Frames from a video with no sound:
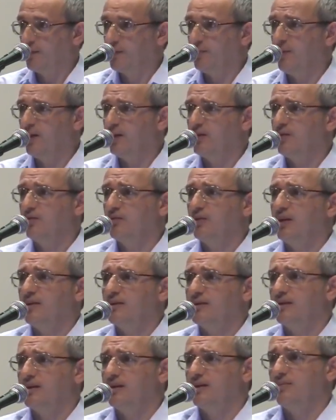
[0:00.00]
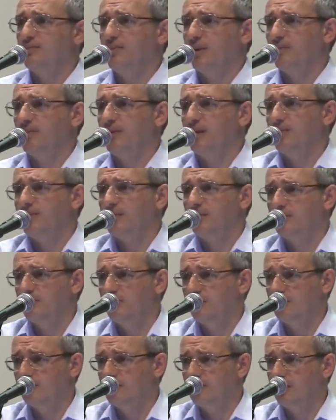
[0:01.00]
Понимаете, у нас с этим проблема
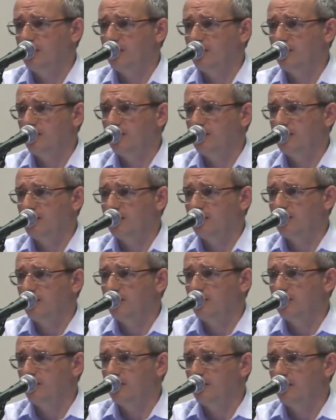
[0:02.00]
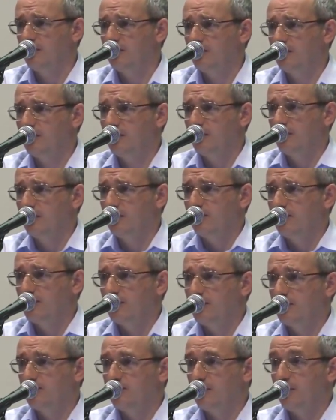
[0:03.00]
у русских людей, с законами.
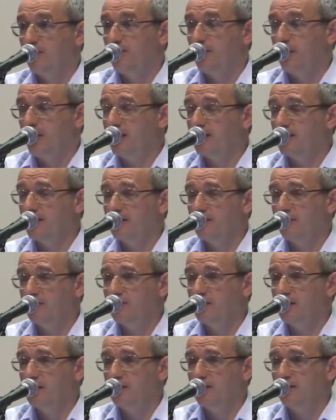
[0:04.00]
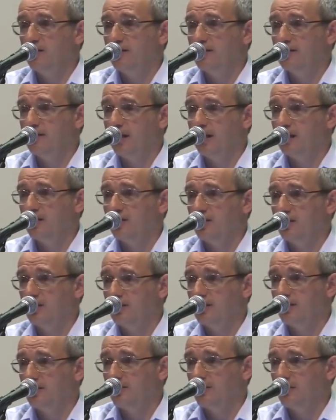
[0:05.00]
Поэтому там бояться русских людей страшно
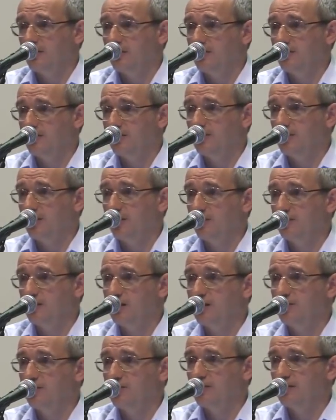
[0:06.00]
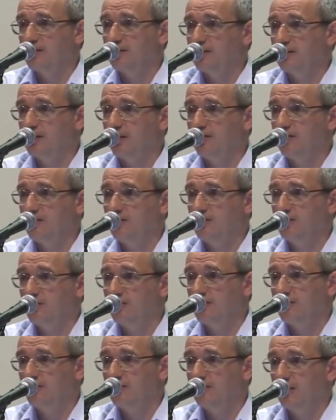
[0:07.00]
на Западе. Потому что русские что-то создают,
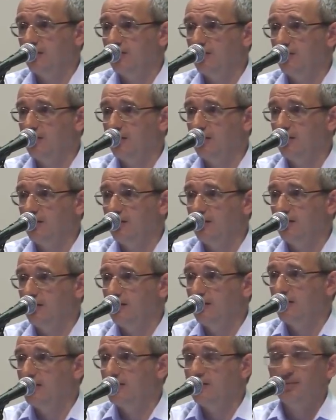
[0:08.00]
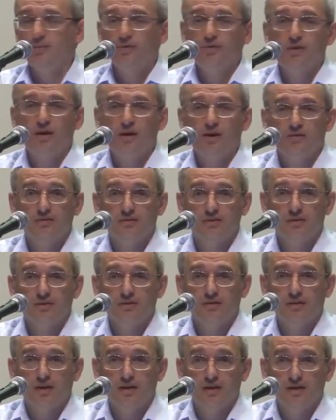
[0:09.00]
все, законы не соблюдаются.
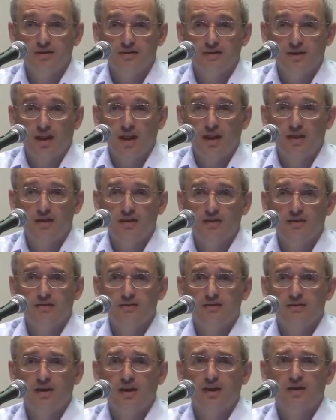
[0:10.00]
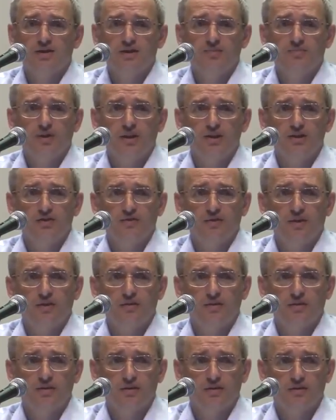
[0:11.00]
И они страшно, страшно
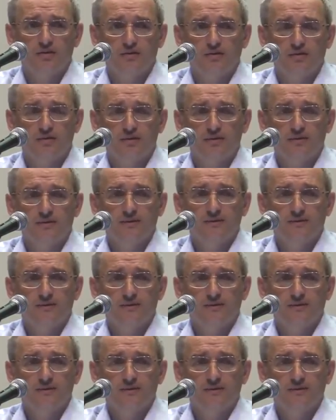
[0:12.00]
переживают от этого.